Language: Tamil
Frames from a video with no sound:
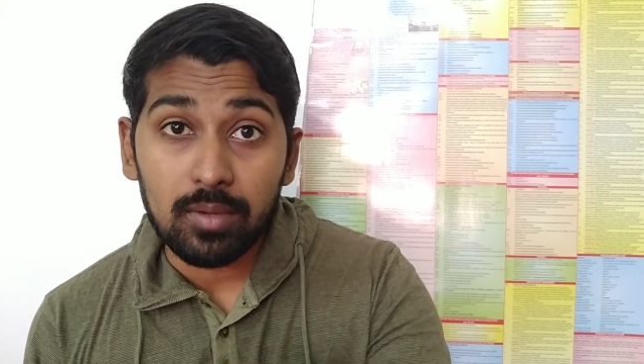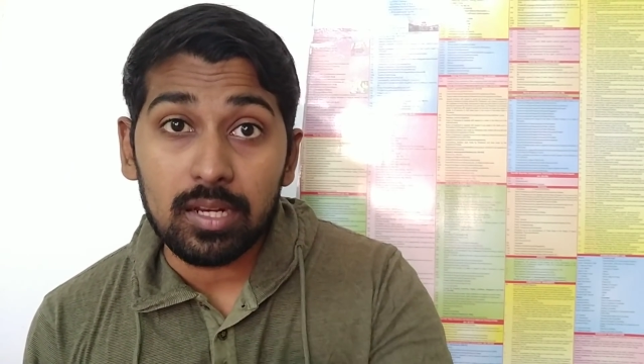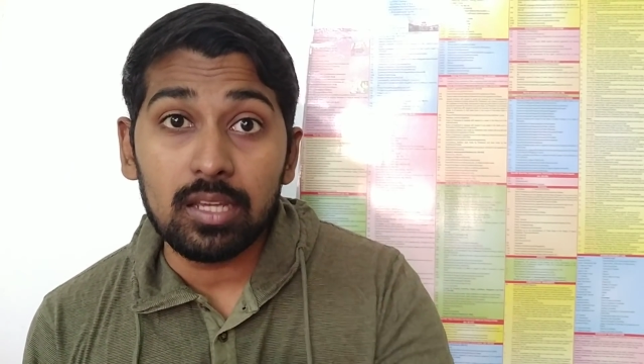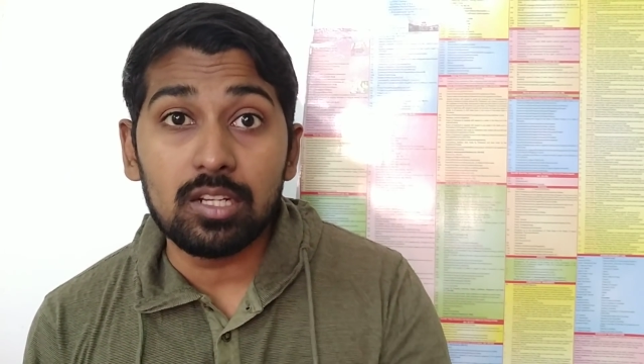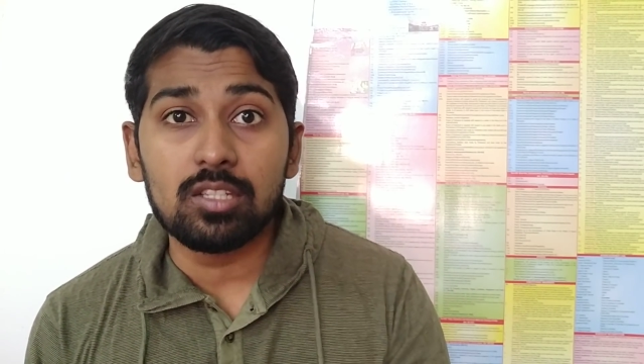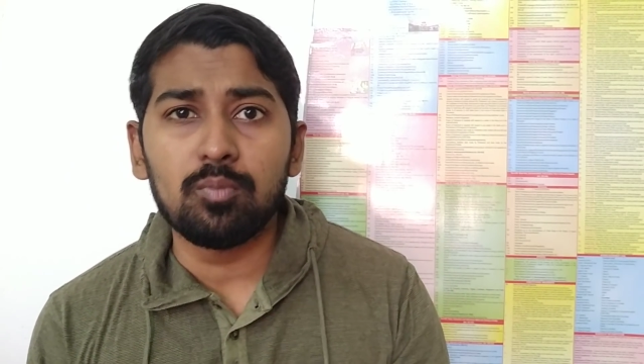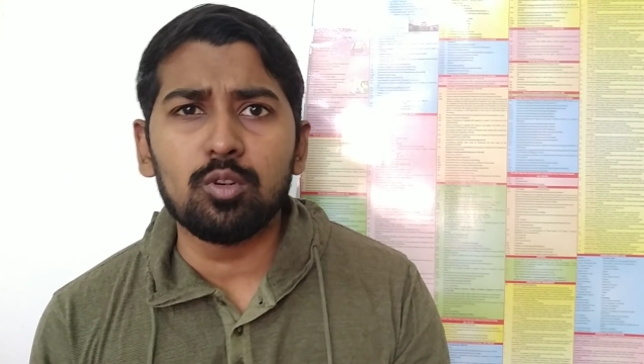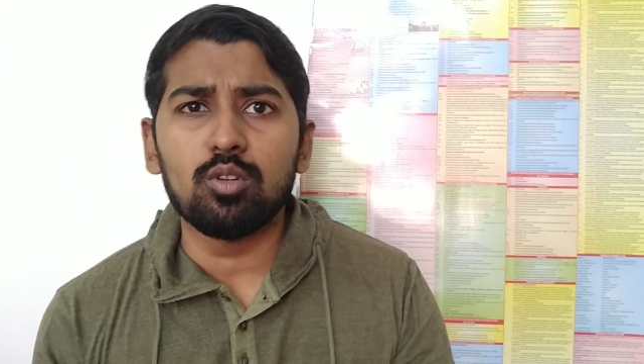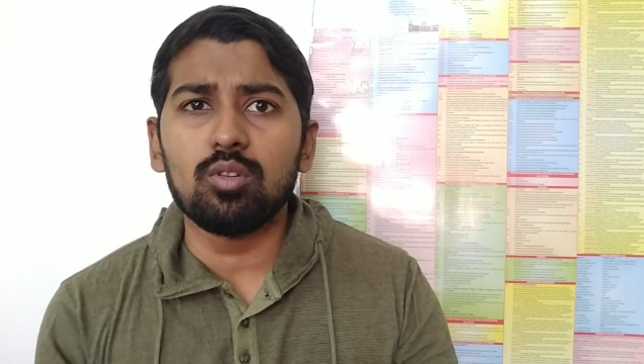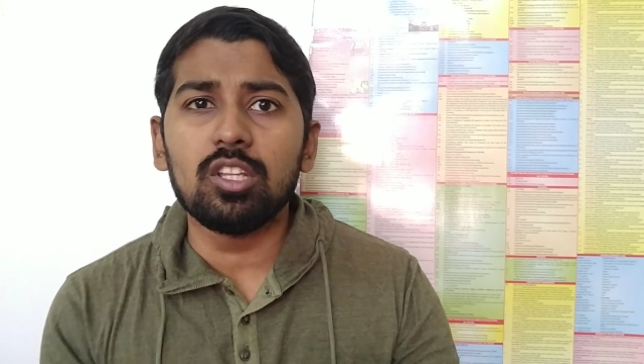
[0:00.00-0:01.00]
மைனாரிட்டி
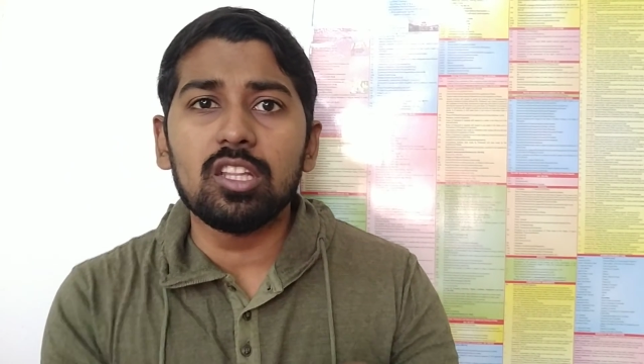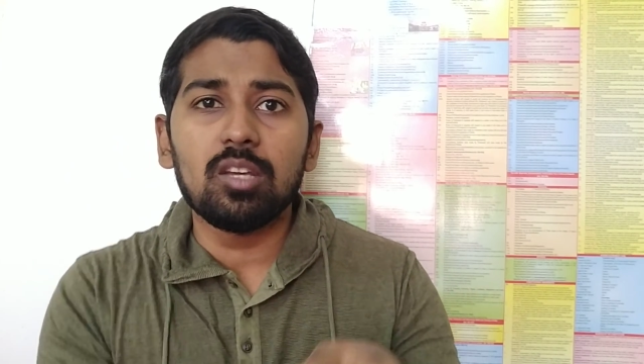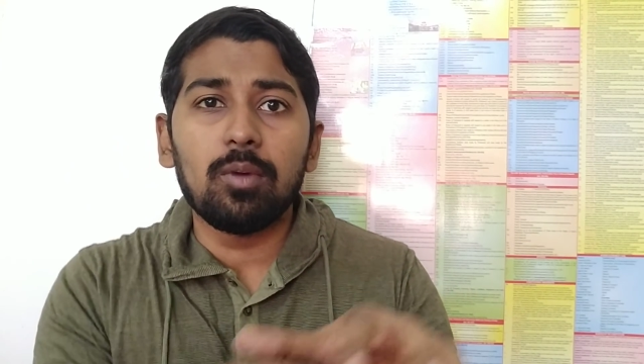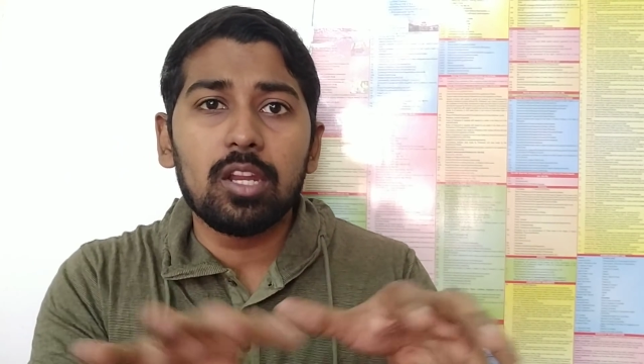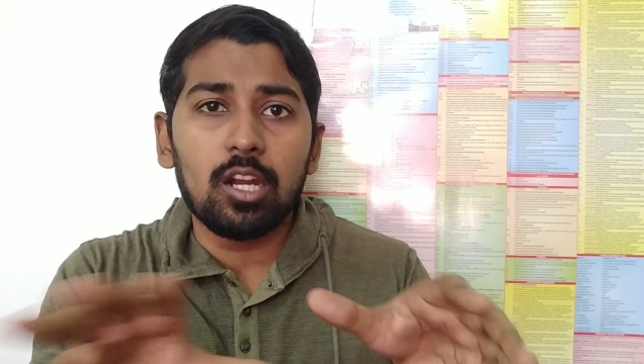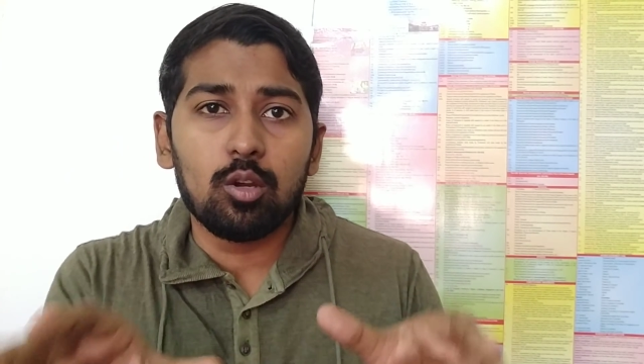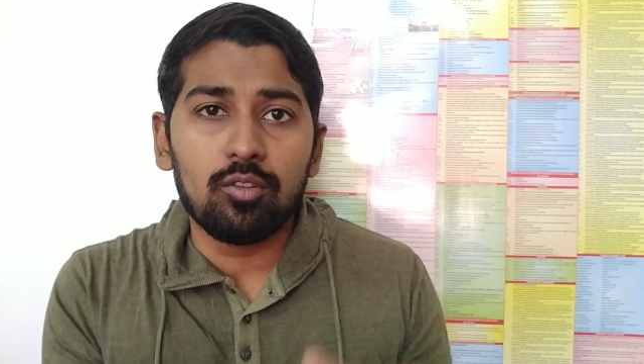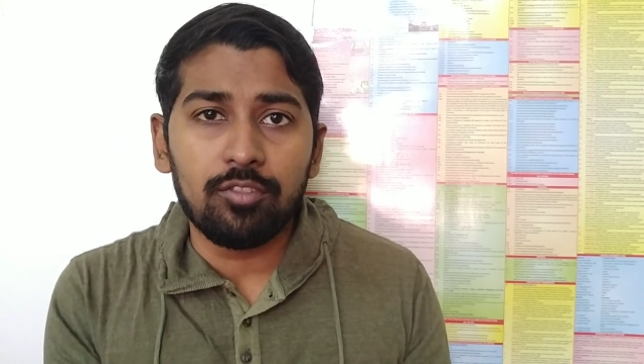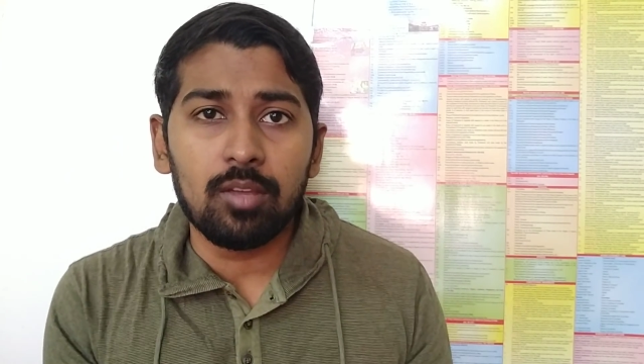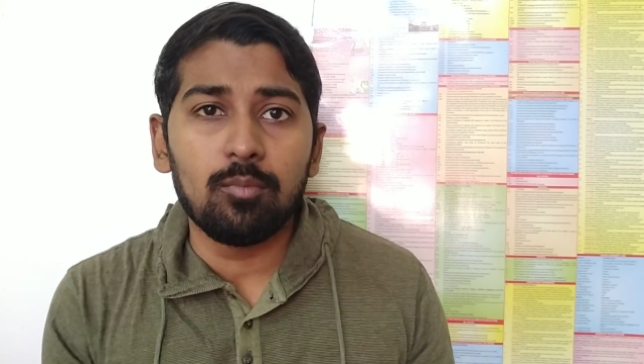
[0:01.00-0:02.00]
சப்போர்ட்டும் வருது இந்த மாதிரியான
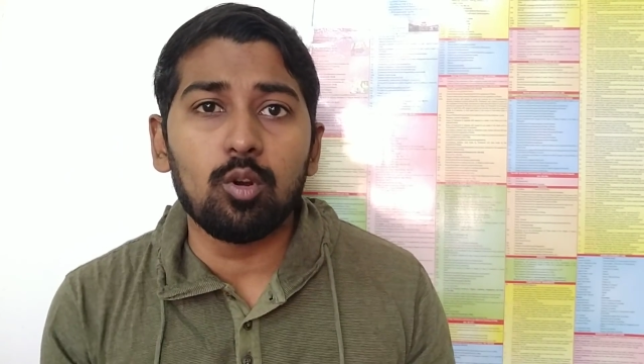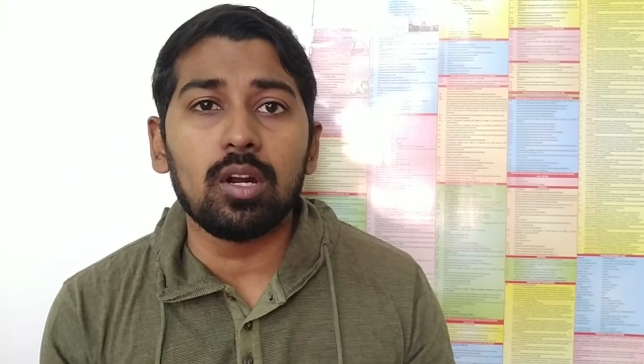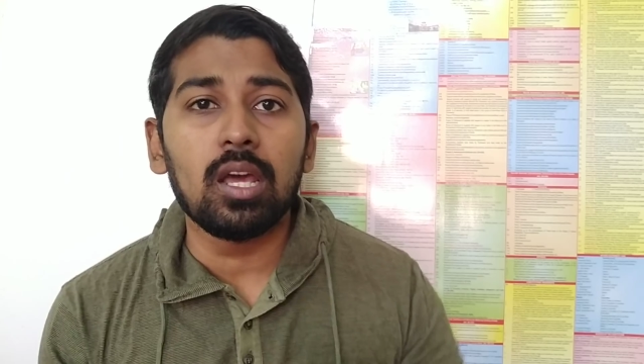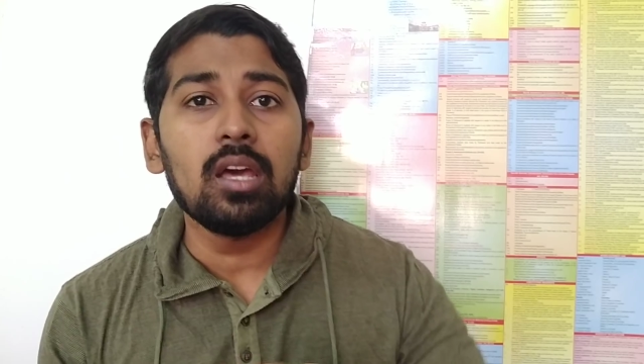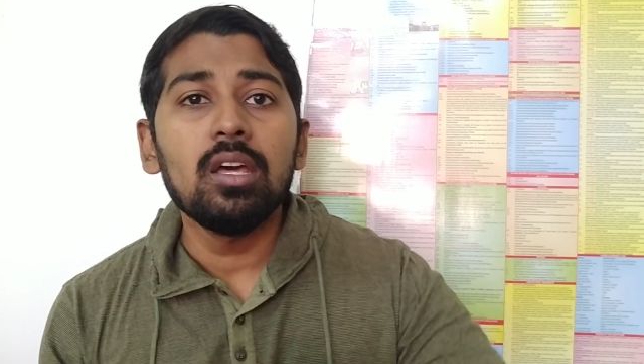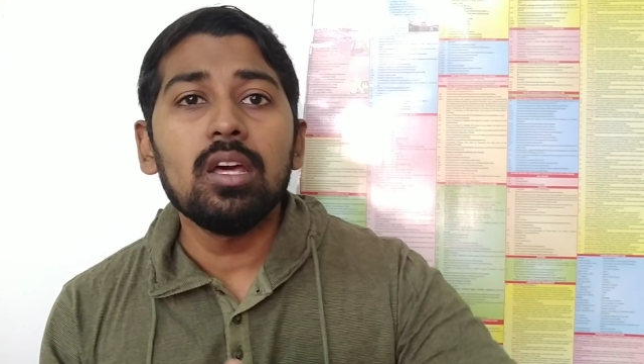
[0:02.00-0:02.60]
ஒரு ஃப்ரேம் ஒர்க்கில்